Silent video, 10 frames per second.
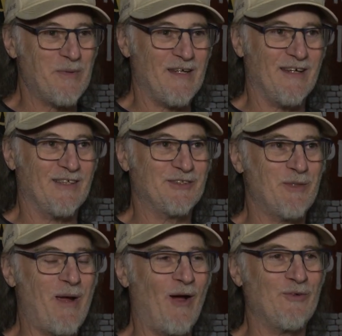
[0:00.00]
Puis euh, j'ai
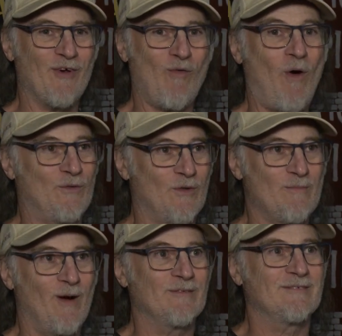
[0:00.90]
bien hâte de voir tout le
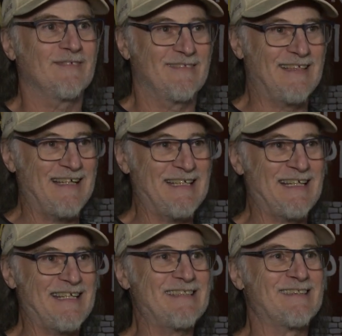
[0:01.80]
monde dans
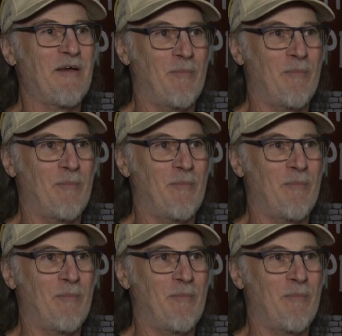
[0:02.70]
l'église